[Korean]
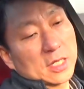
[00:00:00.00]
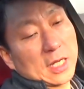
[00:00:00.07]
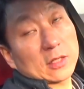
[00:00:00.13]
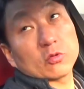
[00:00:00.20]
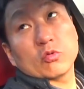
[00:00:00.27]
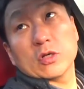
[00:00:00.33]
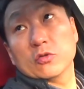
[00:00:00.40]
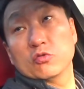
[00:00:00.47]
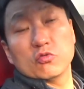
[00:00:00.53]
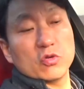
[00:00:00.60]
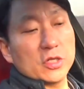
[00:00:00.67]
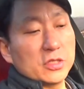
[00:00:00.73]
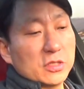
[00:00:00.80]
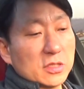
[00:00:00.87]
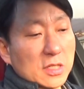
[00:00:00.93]
각도가
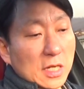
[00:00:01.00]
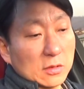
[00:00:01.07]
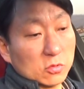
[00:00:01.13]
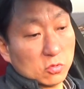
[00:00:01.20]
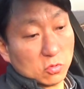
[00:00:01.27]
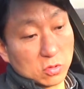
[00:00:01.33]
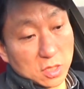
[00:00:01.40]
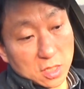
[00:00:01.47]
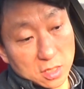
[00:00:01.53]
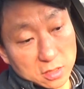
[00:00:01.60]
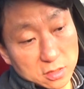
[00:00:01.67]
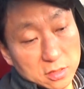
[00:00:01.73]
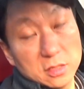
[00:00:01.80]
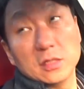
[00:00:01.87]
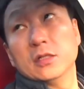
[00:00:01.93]
누워있는 각도가
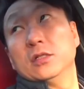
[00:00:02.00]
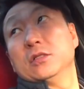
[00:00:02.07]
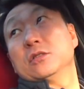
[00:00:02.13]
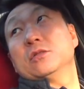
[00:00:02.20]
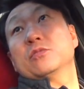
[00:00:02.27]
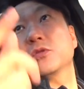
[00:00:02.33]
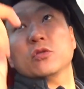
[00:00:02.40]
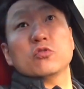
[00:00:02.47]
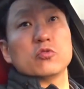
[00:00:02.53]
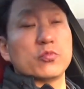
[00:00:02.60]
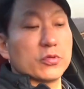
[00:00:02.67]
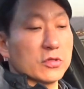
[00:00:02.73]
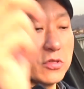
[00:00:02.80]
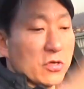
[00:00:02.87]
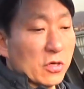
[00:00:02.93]
지금 썬루프를